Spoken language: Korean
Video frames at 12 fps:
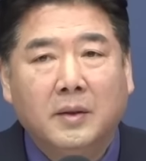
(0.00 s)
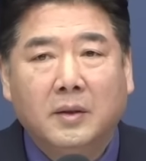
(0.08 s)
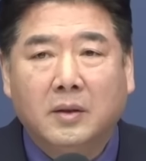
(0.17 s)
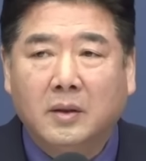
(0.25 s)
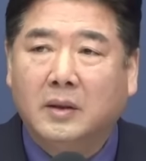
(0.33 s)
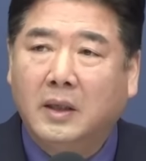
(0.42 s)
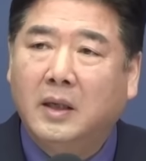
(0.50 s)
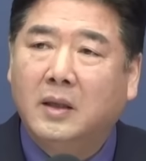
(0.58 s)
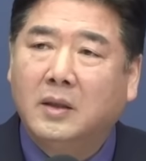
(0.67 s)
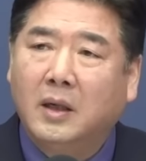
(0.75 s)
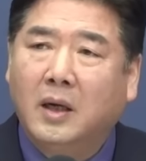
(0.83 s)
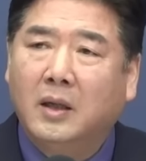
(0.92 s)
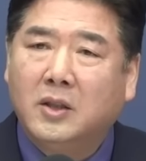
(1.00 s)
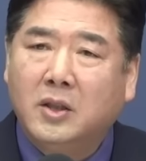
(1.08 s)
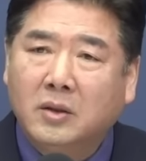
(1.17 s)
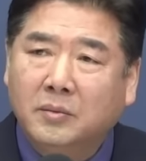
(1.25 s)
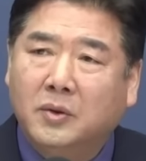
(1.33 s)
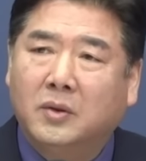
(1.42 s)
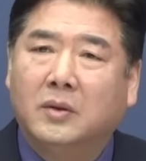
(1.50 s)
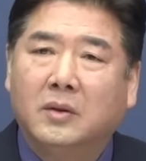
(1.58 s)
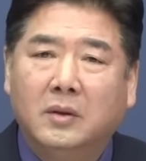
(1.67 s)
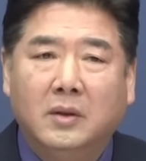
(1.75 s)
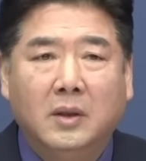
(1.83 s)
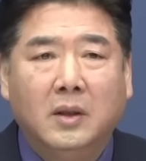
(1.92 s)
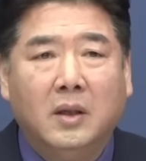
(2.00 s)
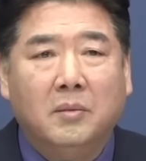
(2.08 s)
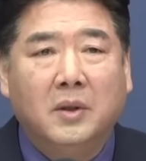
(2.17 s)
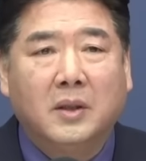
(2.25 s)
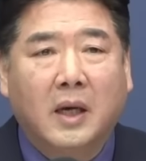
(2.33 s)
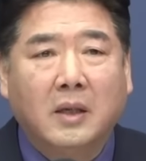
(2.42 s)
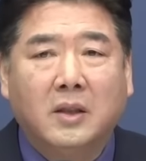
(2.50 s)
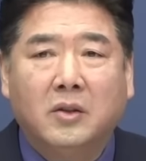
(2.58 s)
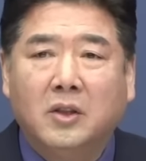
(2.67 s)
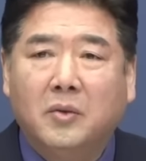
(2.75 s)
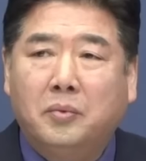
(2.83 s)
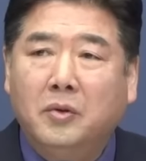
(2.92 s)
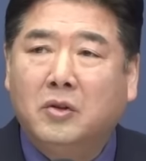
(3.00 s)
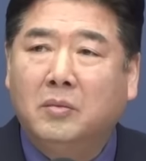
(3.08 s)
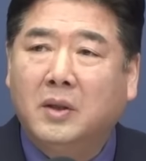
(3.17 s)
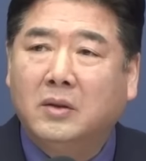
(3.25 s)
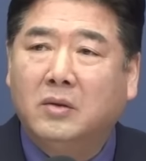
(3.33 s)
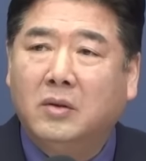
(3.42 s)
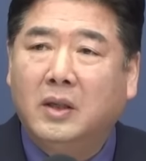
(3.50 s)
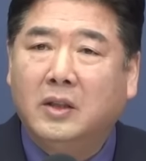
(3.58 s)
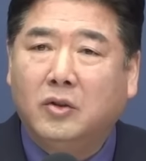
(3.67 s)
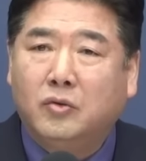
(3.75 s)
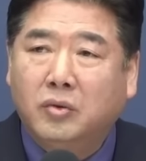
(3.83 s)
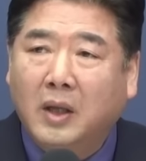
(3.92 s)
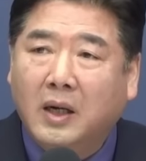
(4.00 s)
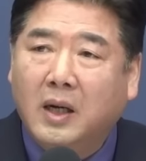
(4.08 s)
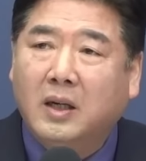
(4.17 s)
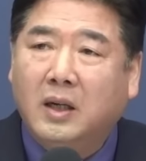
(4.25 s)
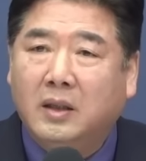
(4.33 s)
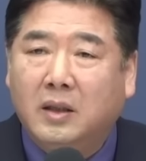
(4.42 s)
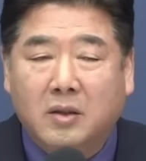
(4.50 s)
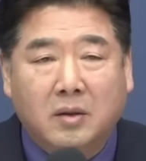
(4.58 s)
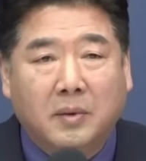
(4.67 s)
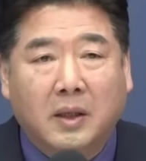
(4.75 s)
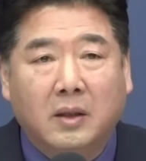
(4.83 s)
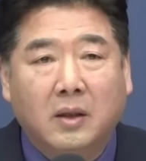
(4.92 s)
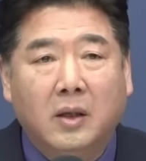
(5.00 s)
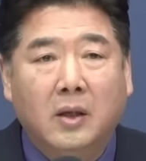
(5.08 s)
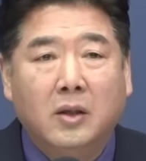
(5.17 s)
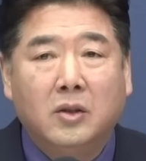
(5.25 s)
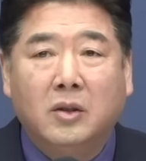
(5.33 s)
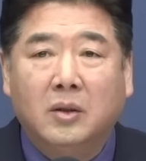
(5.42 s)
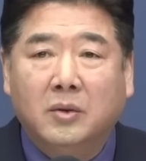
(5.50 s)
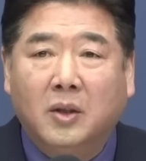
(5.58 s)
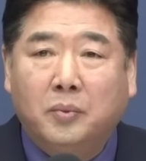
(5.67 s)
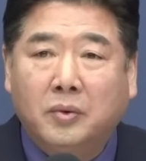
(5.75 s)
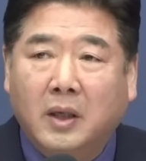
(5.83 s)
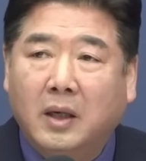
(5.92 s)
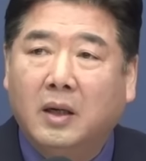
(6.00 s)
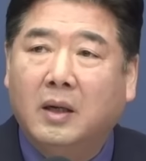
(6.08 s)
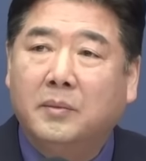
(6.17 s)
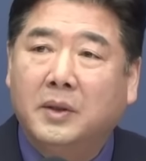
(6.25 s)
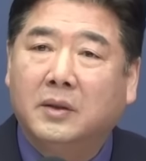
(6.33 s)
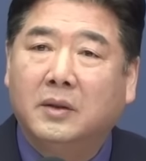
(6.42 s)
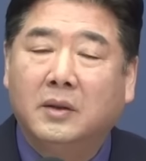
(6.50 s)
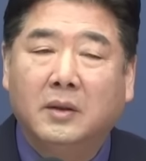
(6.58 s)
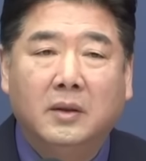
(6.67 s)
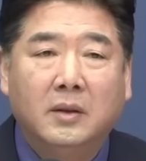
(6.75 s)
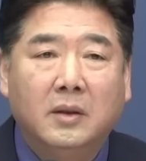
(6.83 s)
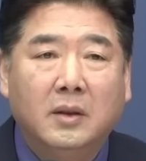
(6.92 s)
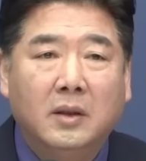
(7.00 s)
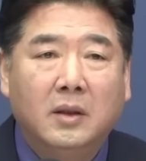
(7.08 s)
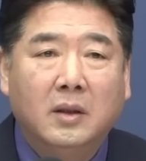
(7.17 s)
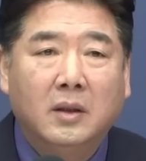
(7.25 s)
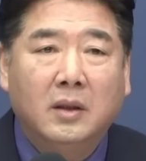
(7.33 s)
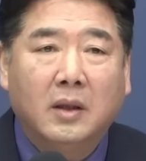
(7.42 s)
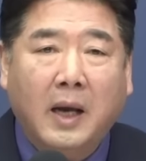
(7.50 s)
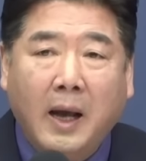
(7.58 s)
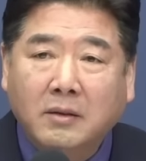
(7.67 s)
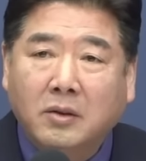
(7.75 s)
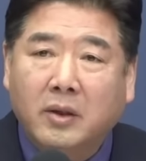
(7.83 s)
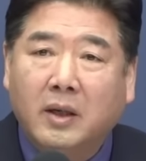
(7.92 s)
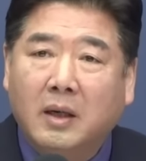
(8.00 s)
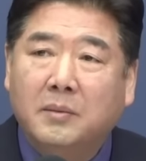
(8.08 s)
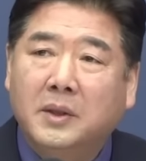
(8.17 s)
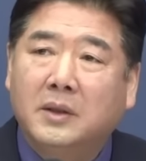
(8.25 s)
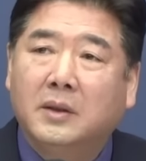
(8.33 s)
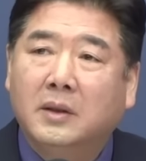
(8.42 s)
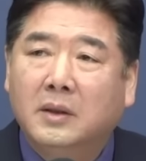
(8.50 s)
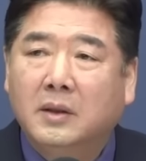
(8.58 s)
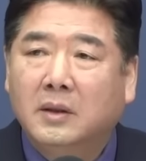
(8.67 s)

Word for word: 그런데 제가 지금도 이미 장재원이 불출마 선언한 지 두 달 가까이 됐지만 지금도 부산에 가면 강서에 가면